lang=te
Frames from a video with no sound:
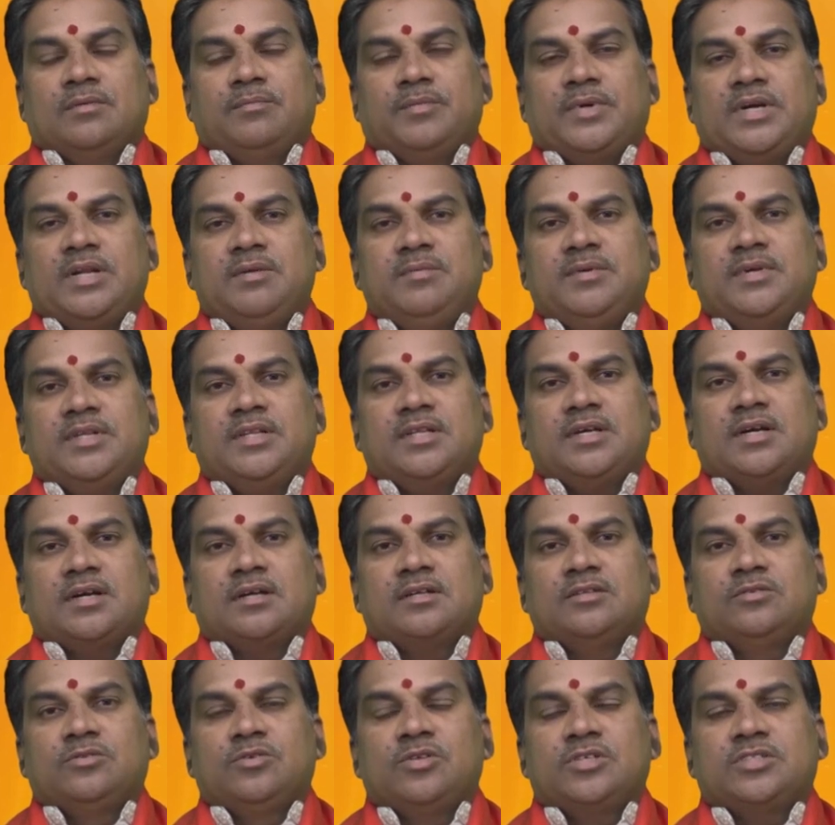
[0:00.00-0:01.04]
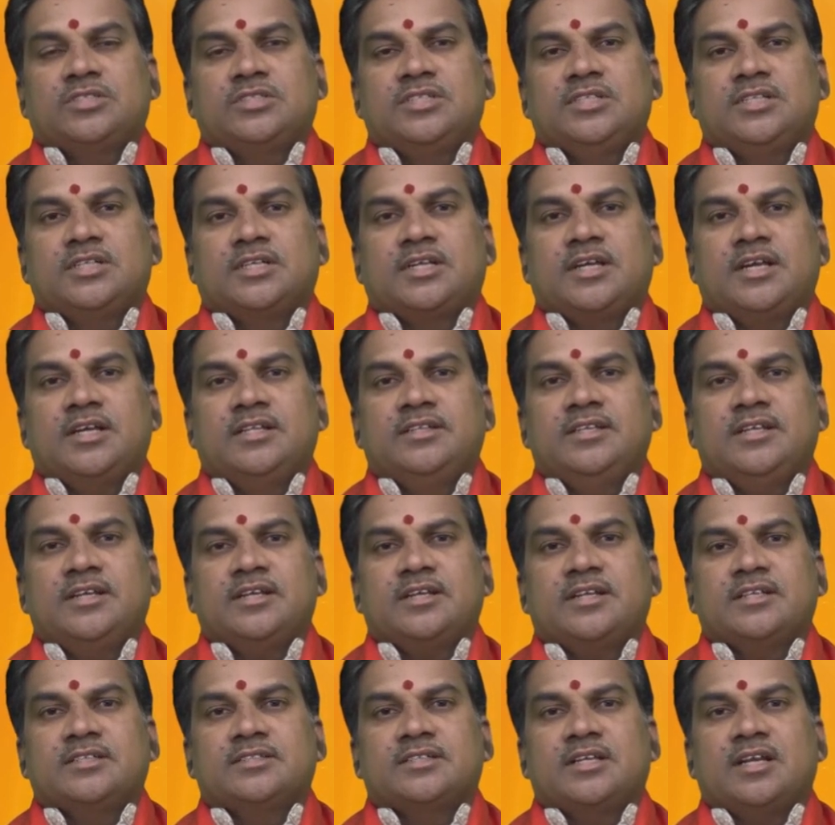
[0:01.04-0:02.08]
పని మీద దృష్టి
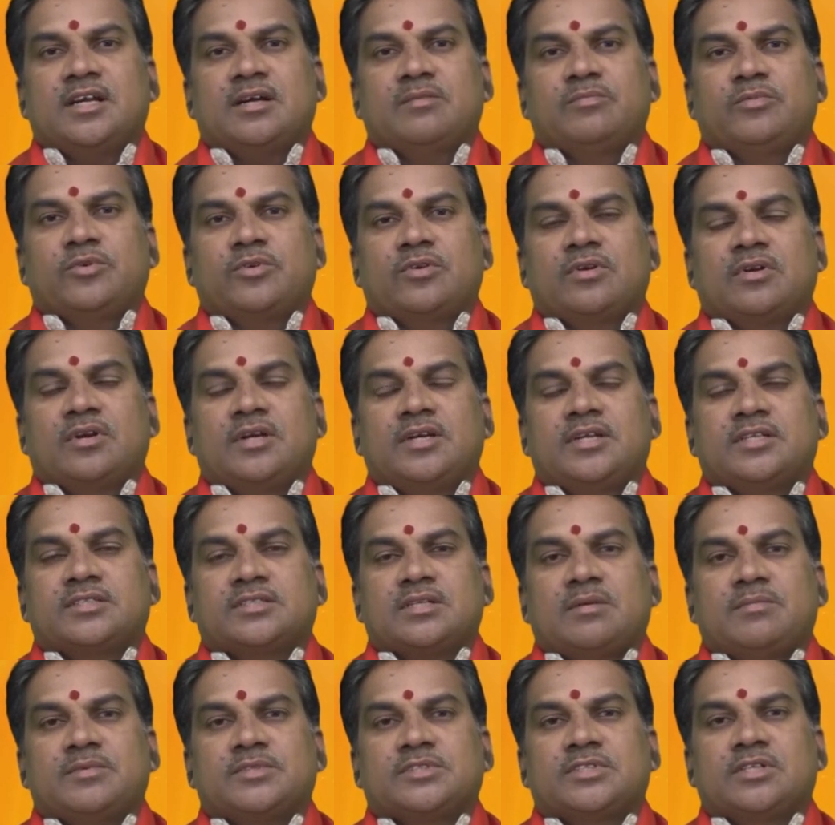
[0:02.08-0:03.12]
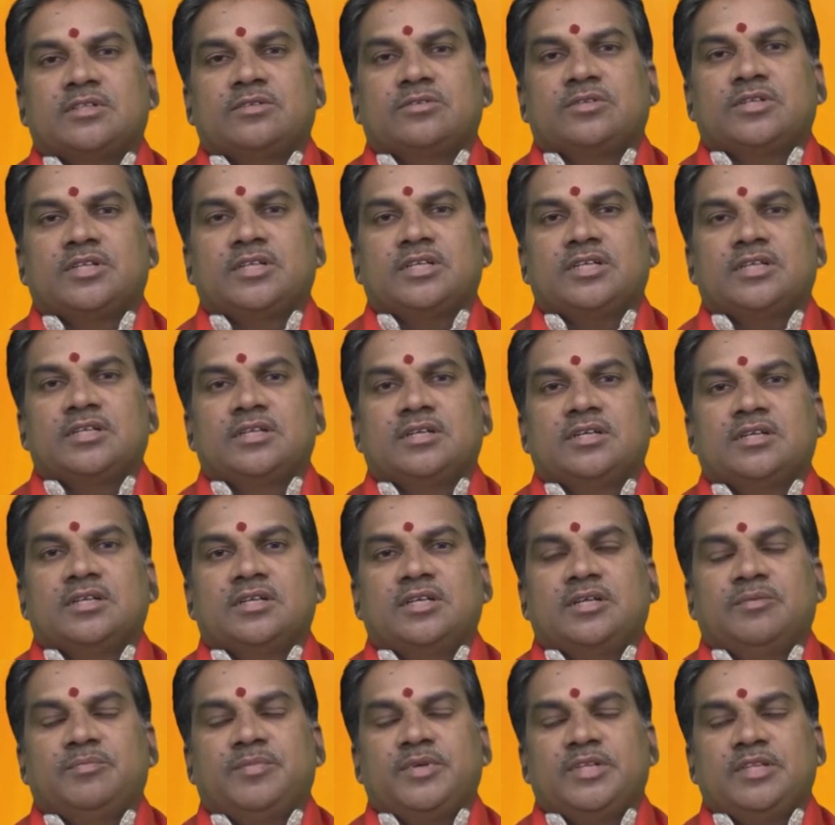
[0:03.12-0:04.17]
కేంద్రీకరించలేకపోవడం లాంటి సమస్యలతోటి
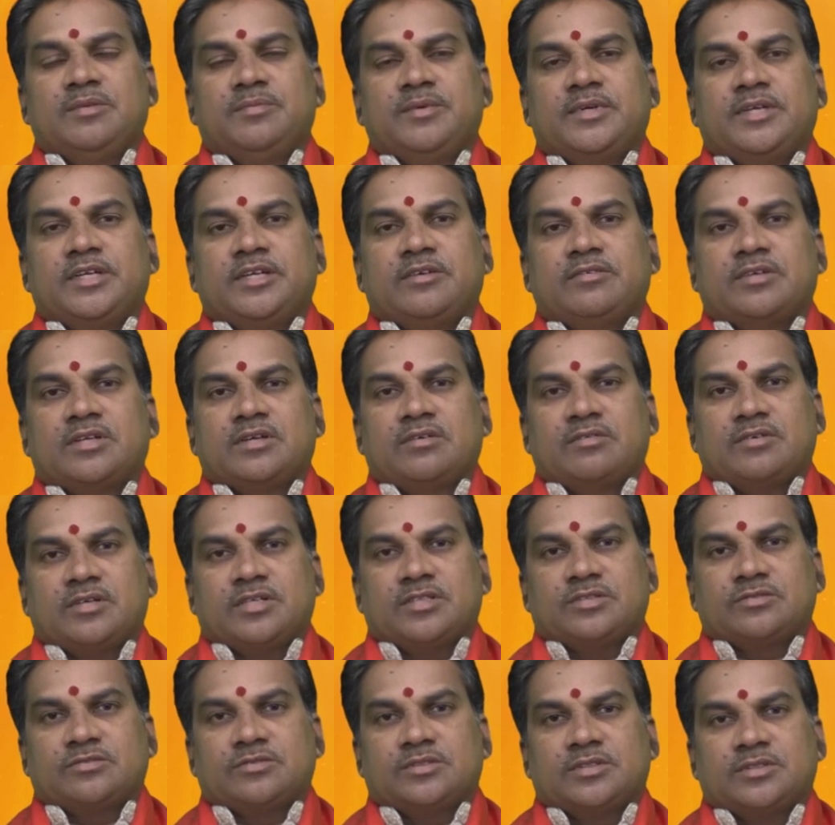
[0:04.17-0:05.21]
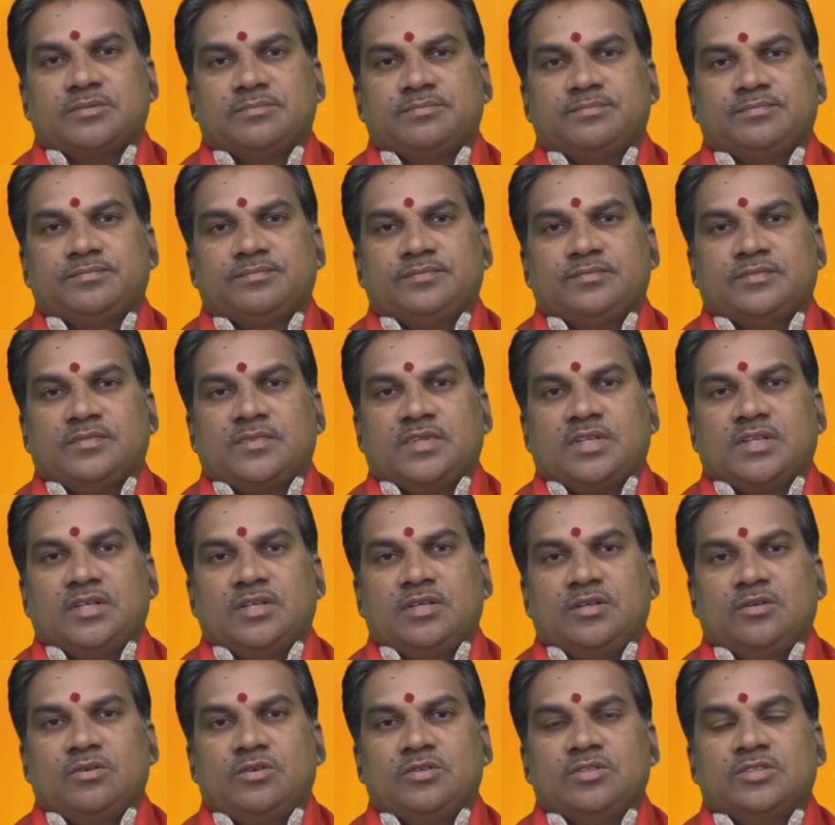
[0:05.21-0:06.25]
ఇబ్బంది పడేటువంటి అవకాశం ఉంది
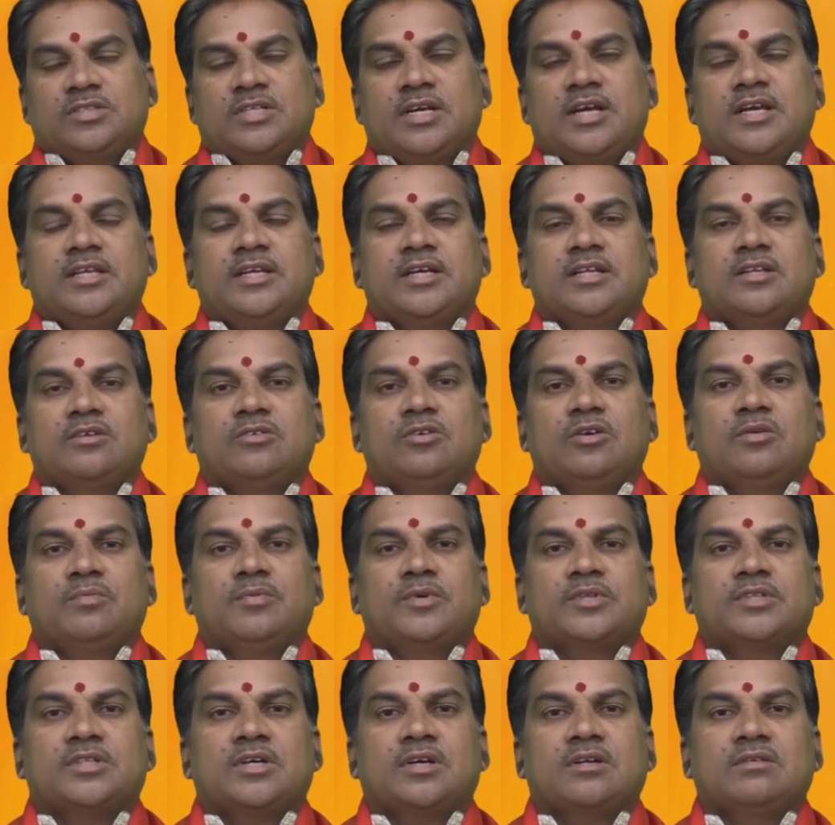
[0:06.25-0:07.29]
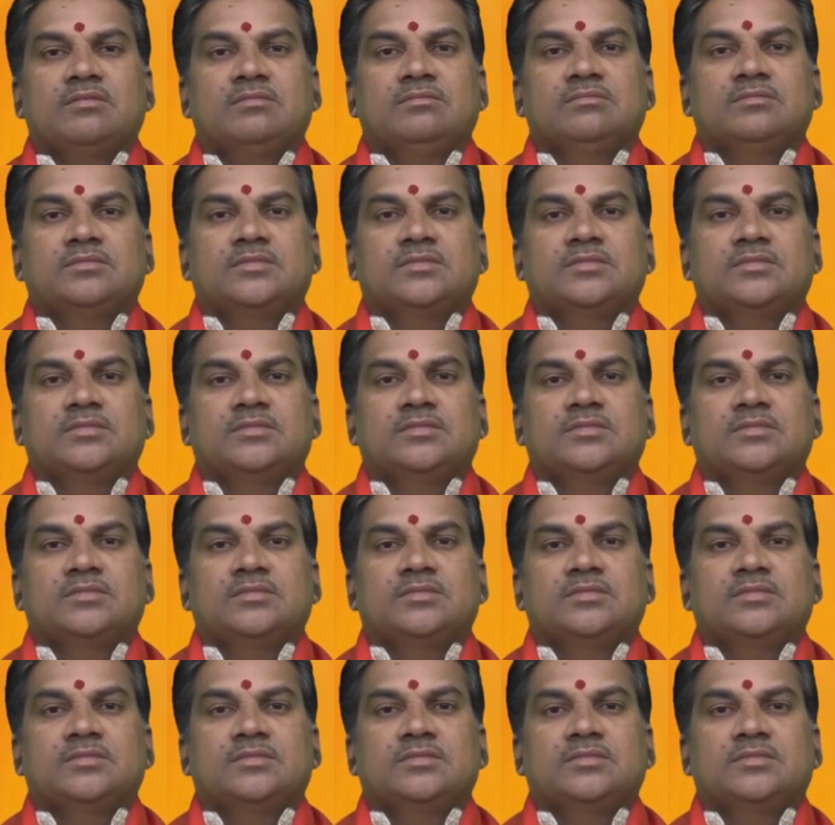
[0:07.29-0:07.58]
ఈరోజు ధైర్యాన్ని కోల్పోతారు